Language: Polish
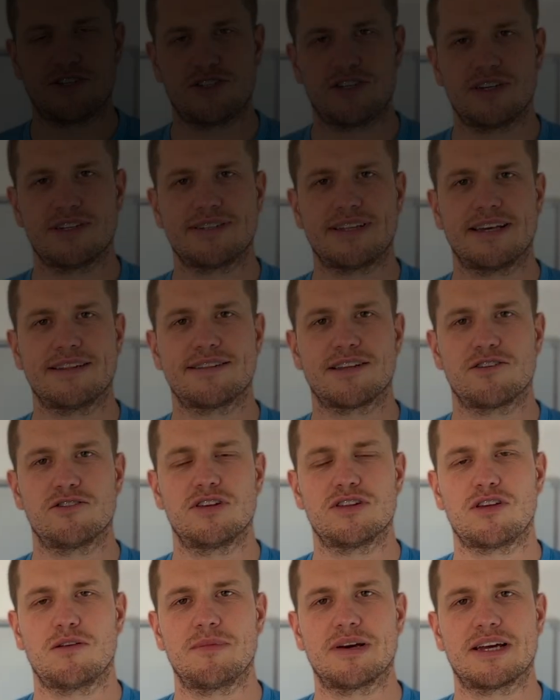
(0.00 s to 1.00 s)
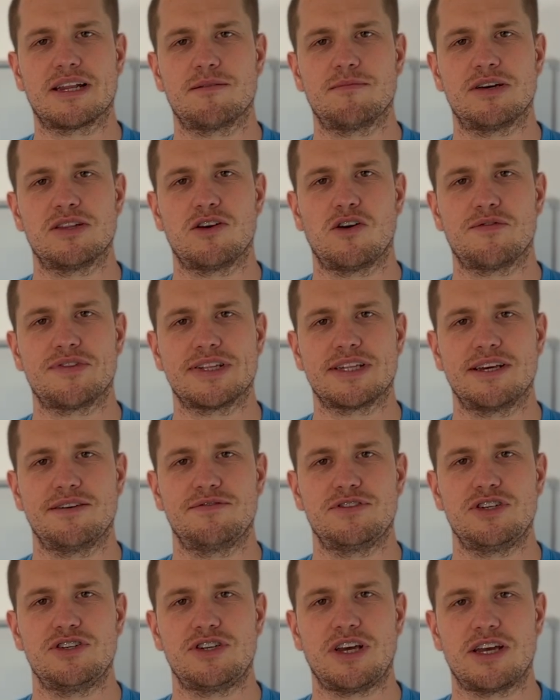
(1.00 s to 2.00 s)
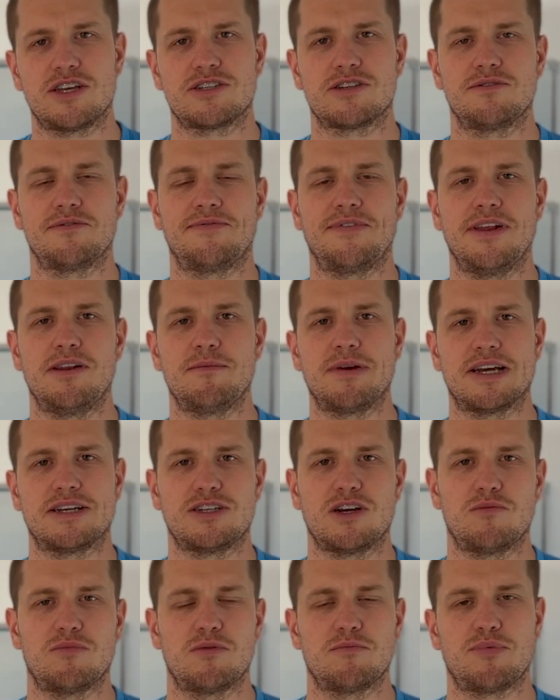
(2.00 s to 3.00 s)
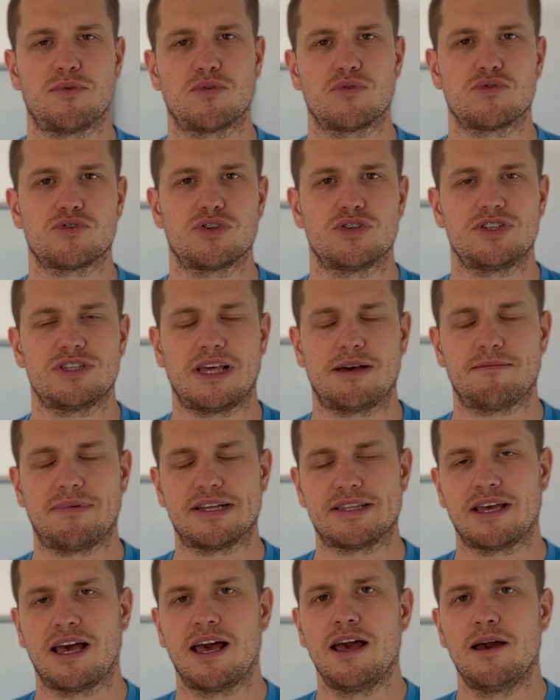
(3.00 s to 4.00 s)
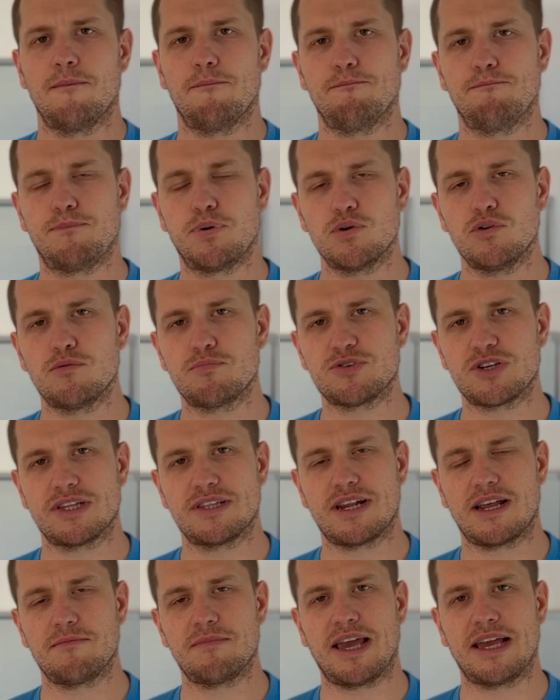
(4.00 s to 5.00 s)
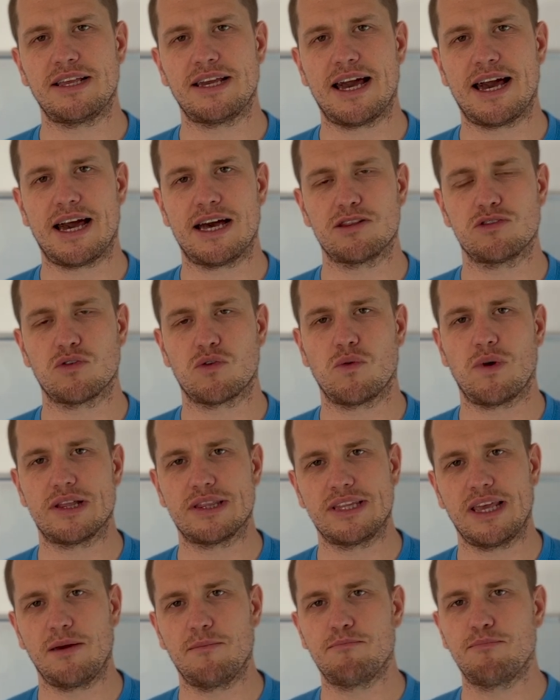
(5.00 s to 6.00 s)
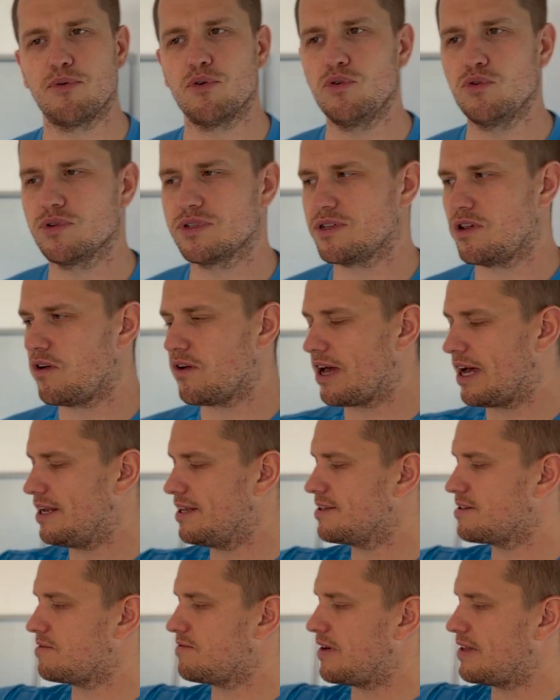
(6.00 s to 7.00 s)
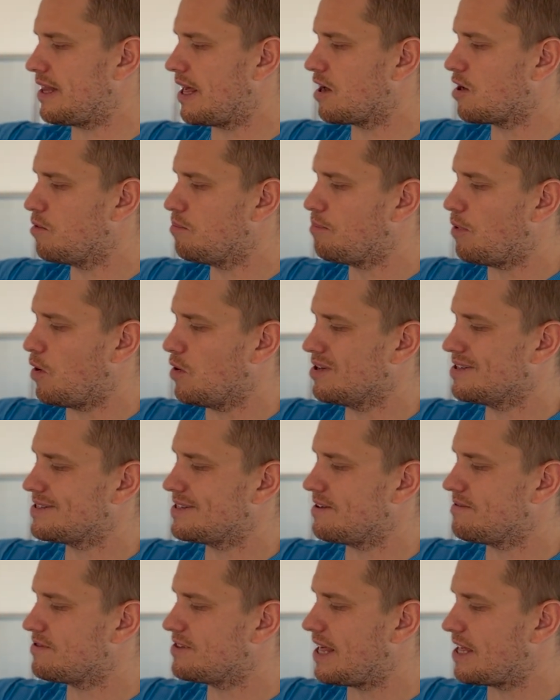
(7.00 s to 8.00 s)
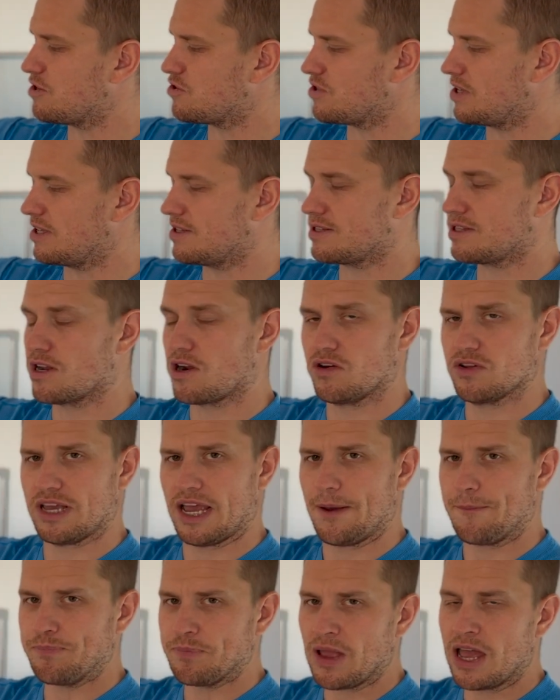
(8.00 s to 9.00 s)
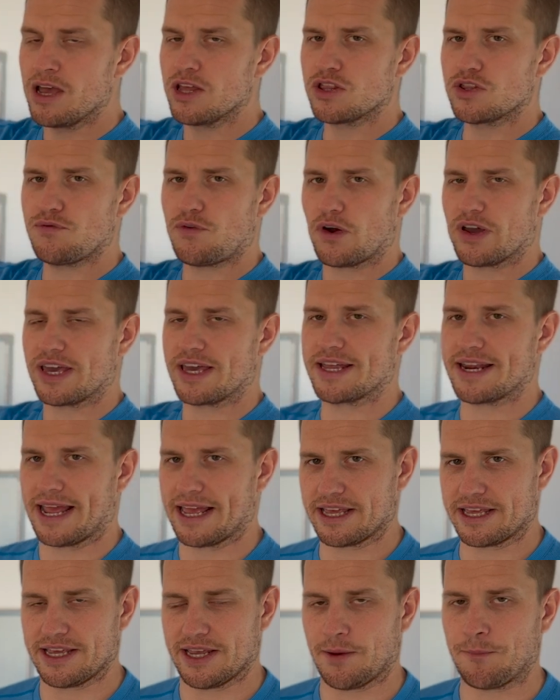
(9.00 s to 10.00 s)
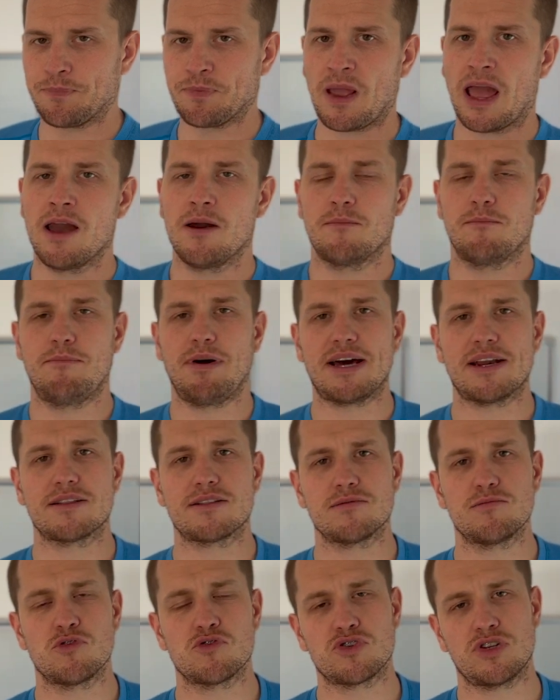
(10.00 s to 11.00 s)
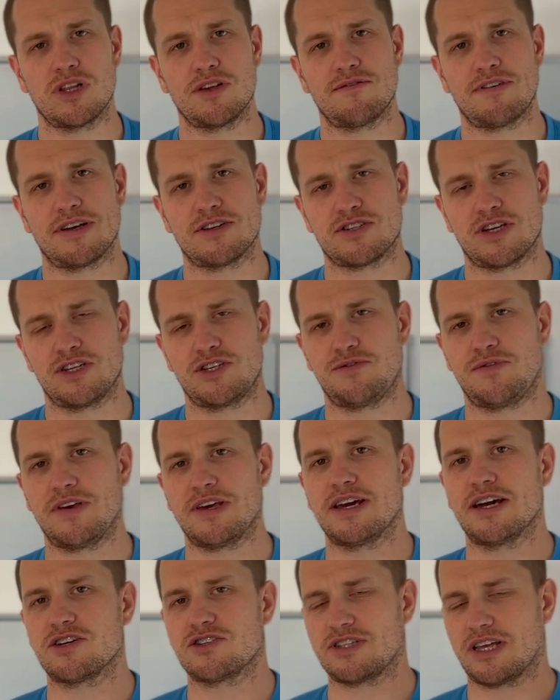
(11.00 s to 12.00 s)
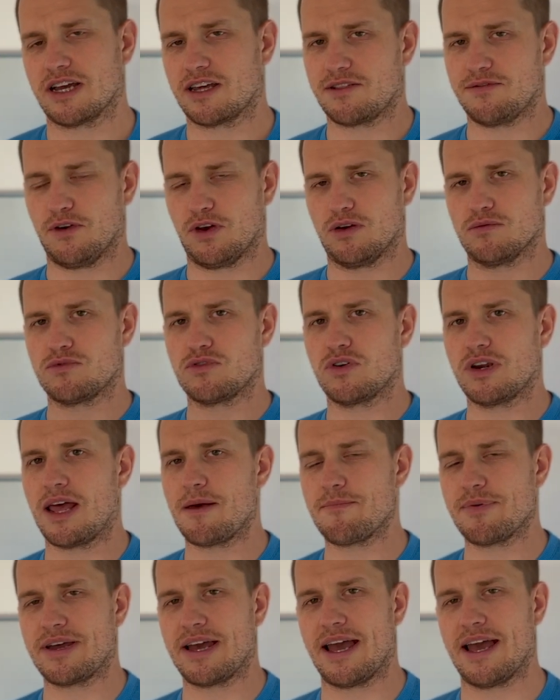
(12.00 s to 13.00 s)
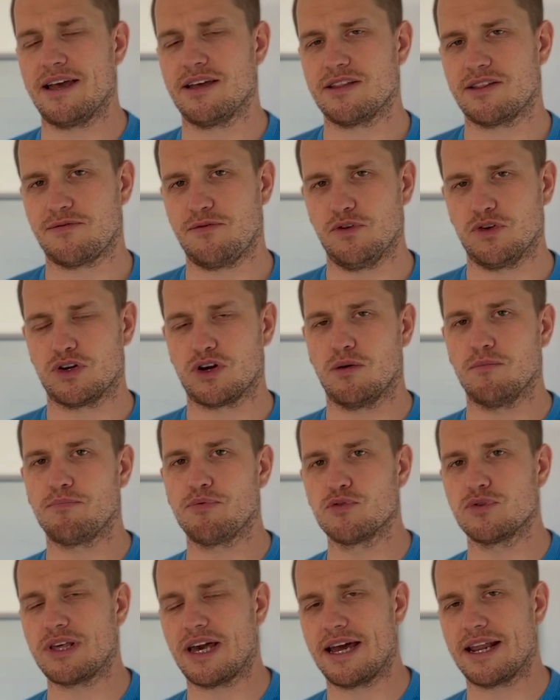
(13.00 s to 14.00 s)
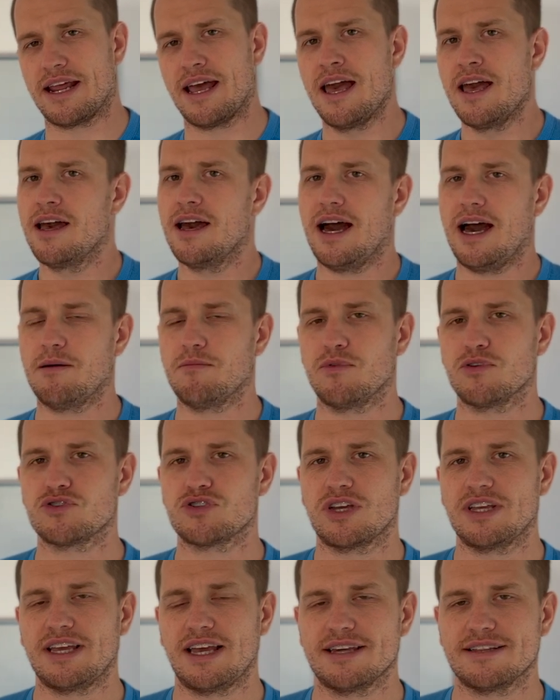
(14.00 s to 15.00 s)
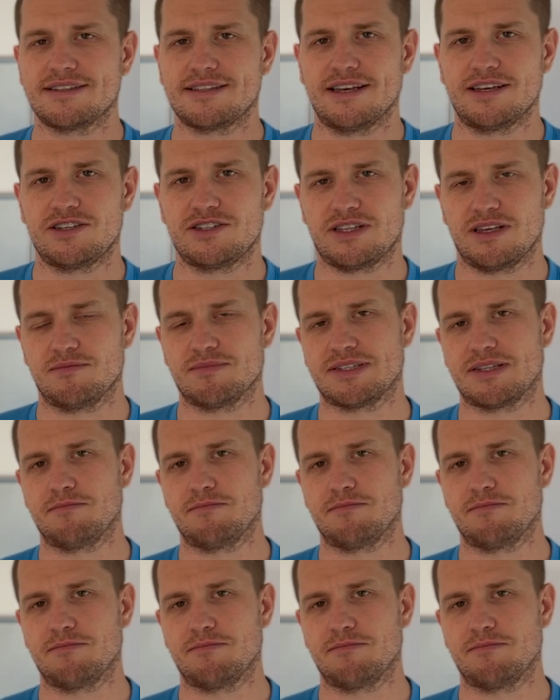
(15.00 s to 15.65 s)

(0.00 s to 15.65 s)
Cześć, z tej strony Tomek Rymanowski. W dzisiejszym filmie chciałbym poruszyć temat bólu przedramienia, a dokładniej bólu zlokalizowanego po zewnętrznej stronie Twojej ręki. Bardzo możliwe, że dźwigasz tak swoją torebkę, swój komputer, a może jesteś tym